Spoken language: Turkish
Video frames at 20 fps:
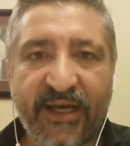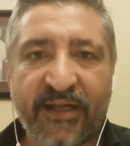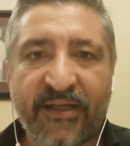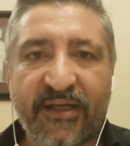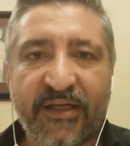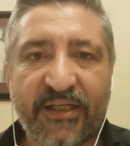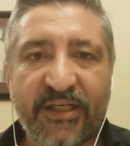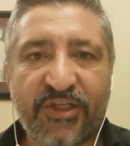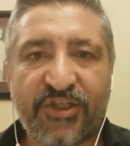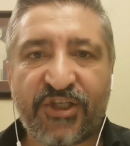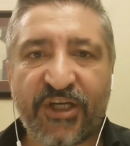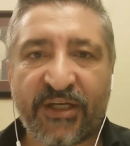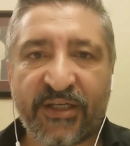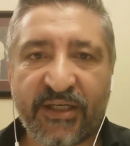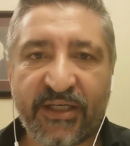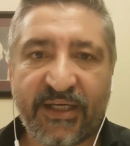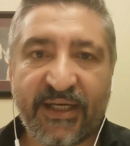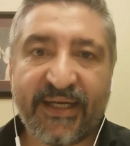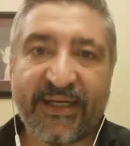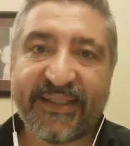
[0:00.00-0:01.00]
yerlere
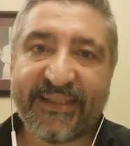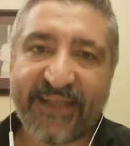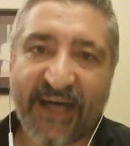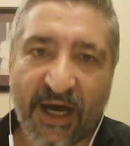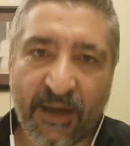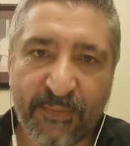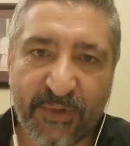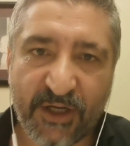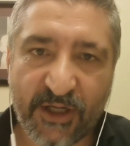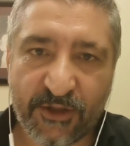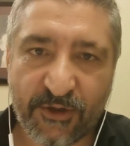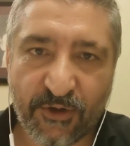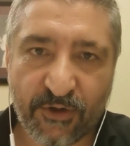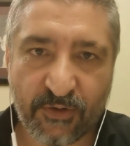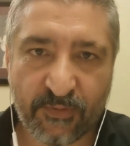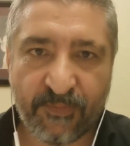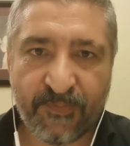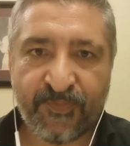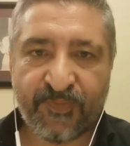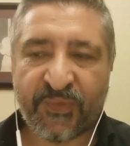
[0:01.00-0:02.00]
gideceğini tahmin
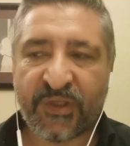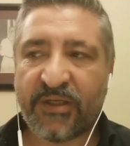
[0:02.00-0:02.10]
ediyorum.